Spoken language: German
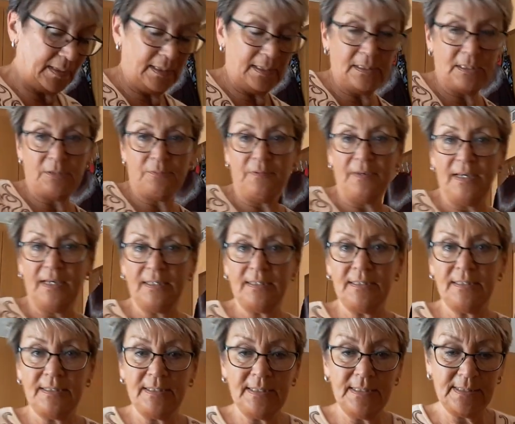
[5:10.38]
ich
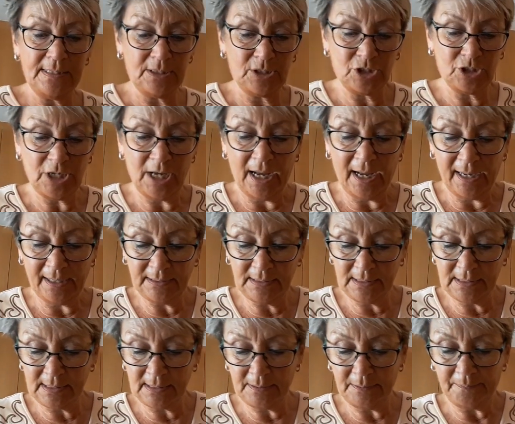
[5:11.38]
werde diese
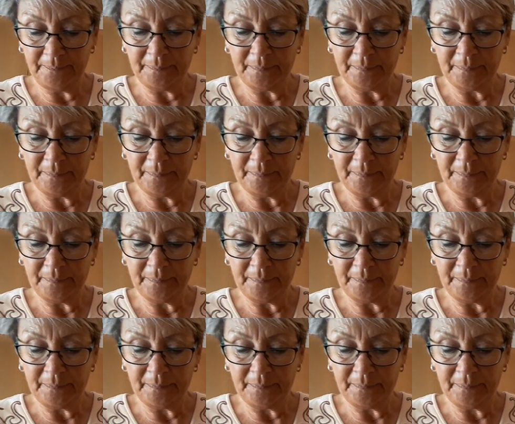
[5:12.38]
Charts